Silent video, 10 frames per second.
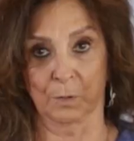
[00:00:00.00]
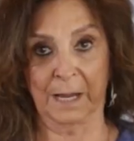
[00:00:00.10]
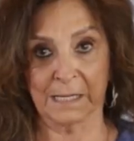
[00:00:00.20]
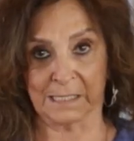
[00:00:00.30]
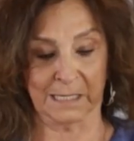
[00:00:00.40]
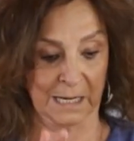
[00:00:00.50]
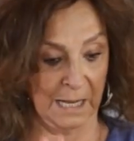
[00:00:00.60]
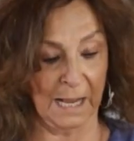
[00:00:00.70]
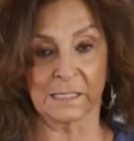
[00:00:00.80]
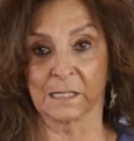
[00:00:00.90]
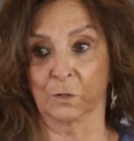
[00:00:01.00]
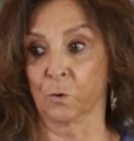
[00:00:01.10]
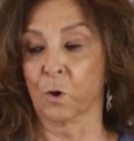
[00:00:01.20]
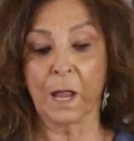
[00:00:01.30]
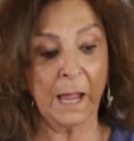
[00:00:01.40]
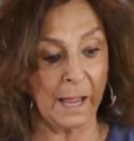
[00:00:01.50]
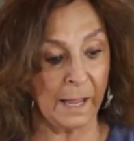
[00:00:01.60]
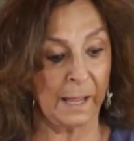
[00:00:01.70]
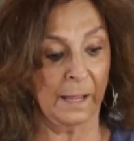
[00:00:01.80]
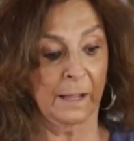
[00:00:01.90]
Este clássico
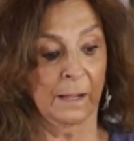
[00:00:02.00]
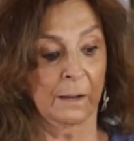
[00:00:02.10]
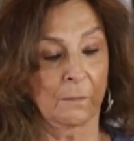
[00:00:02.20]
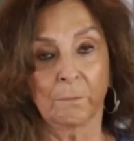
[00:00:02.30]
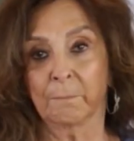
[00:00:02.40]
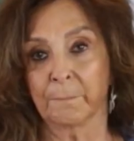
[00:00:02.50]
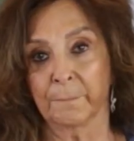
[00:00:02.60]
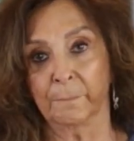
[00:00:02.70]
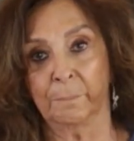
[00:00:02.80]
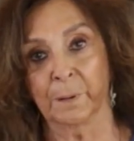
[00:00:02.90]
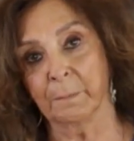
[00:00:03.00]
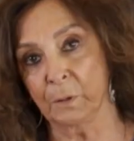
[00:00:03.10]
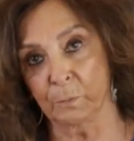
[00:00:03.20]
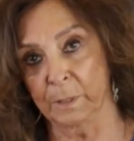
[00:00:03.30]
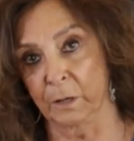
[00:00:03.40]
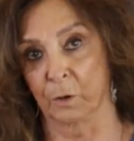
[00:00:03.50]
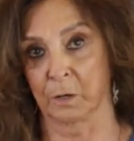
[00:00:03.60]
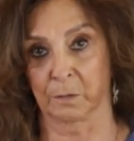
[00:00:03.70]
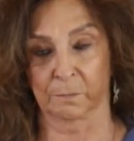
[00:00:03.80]
é, para mim, o melhor,